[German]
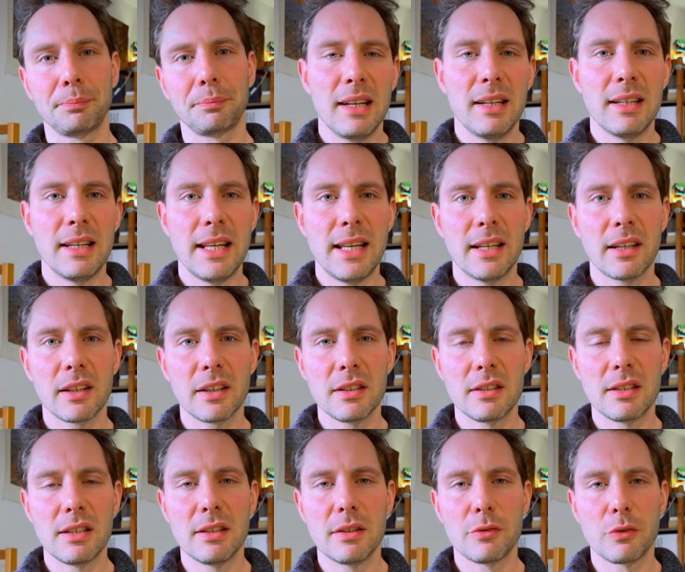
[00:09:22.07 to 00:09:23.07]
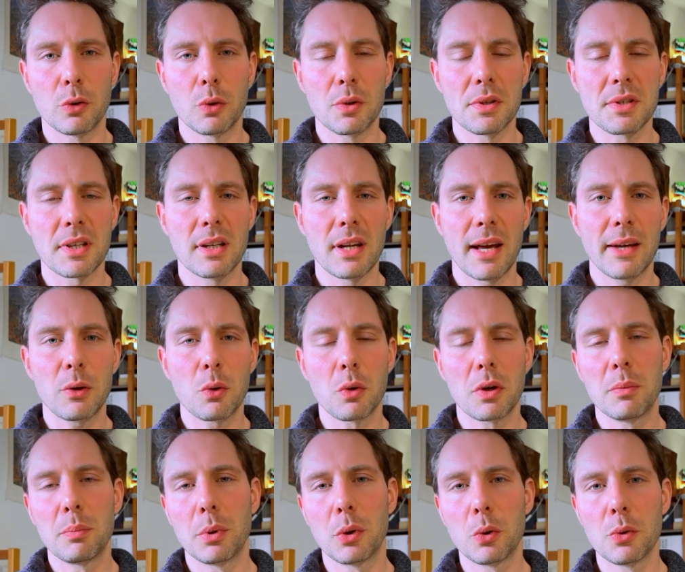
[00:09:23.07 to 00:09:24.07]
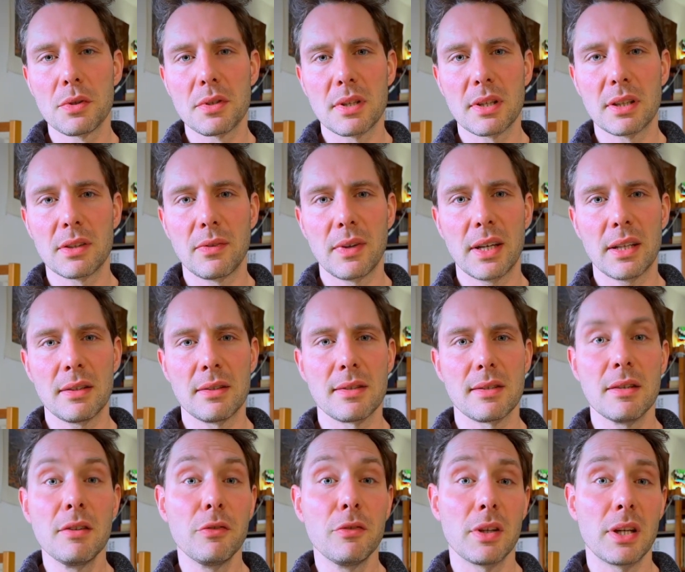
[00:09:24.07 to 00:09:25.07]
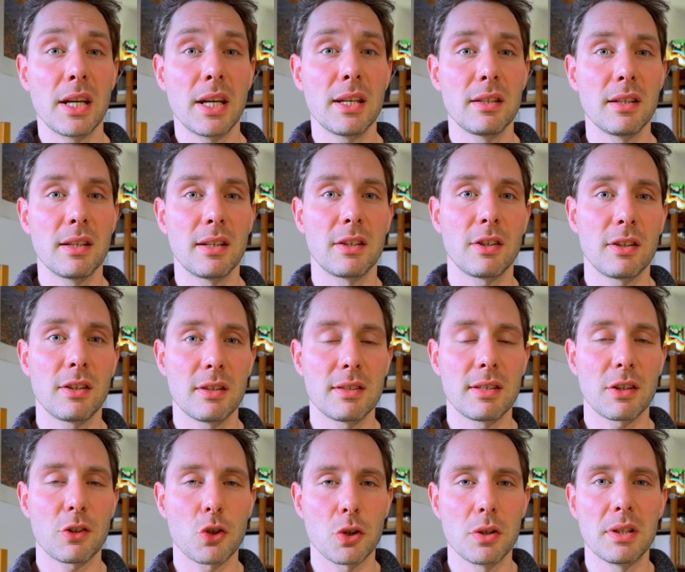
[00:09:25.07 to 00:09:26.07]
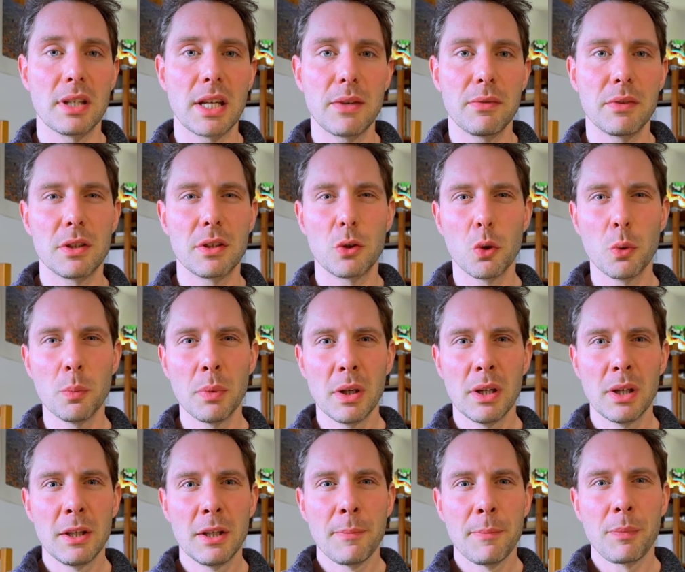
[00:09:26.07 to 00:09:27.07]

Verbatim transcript: Alle Lehren, die von unseren Neigungen begünstigt werden, sind verdächtig, sagt schon David Hume.